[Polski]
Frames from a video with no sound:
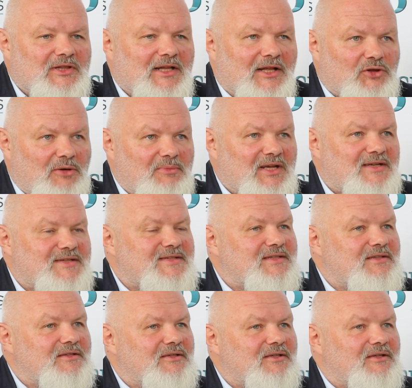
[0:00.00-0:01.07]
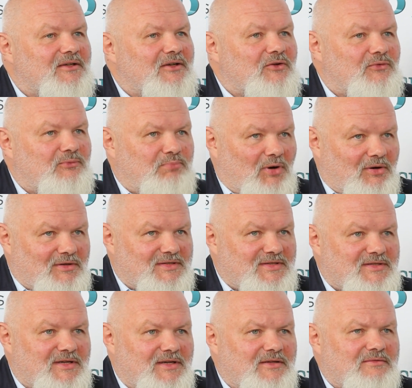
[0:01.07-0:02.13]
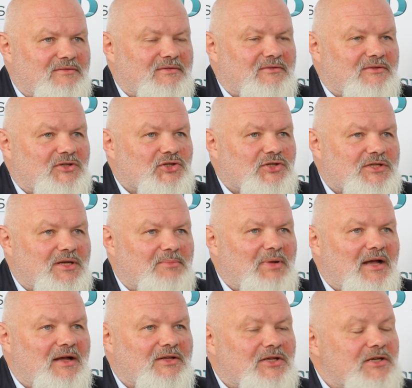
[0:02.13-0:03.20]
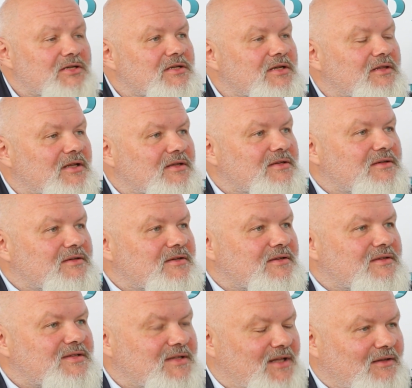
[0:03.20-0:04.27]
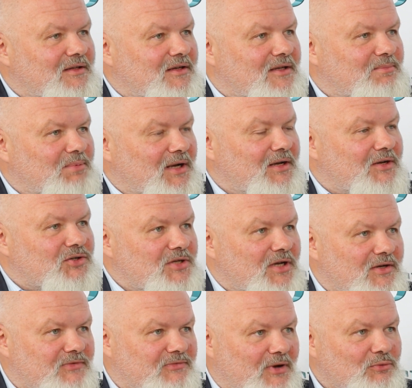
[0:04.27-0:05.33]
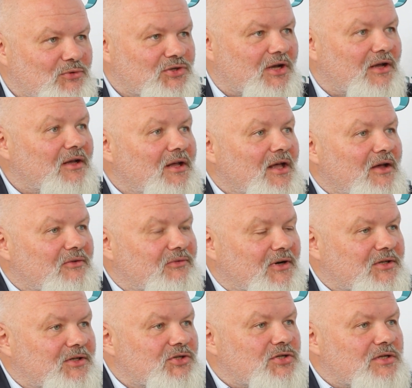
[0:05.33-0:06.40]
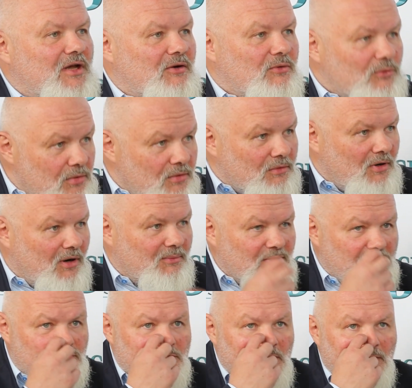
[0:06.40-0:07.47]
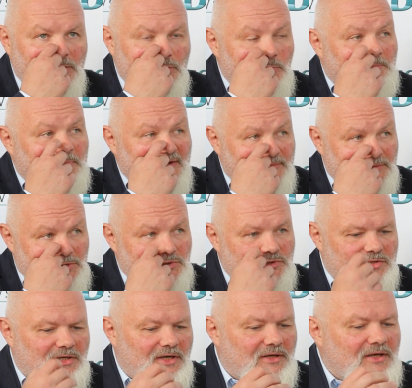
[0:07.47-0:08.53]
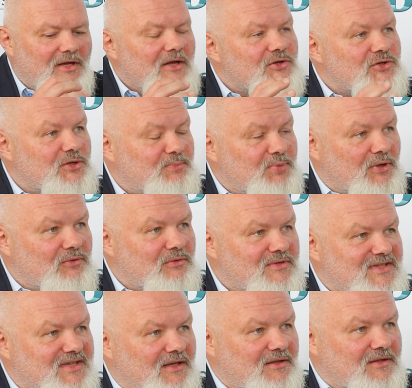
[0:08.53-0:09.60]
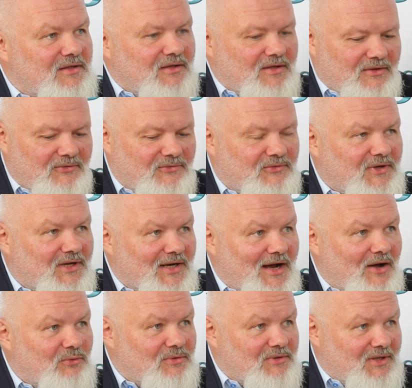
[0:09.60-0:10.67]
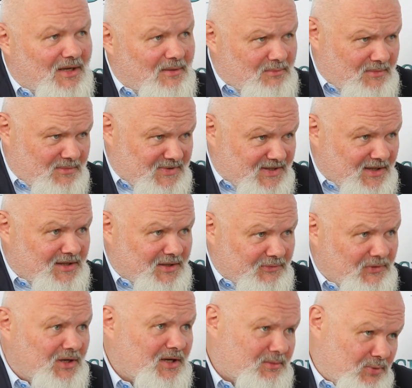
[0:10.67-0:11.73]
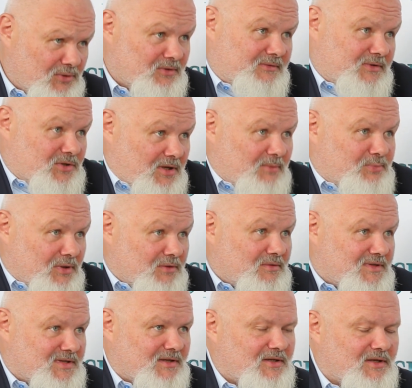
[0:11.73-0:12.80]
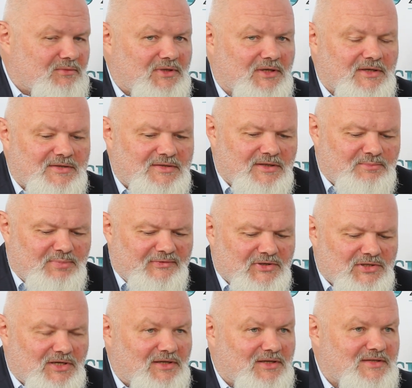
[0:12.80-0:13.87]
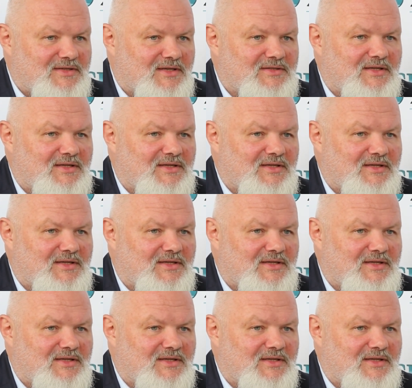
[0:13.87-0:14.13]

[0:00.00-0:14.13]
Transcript: natomiast e, w Polsce trzeba jeszcze ten standard plug and charge w aucie faktycznie uruchomić i upewnić się, że producent wgrał nam certyfikat, bo to właśnie producent auta jest odpowiedzialny za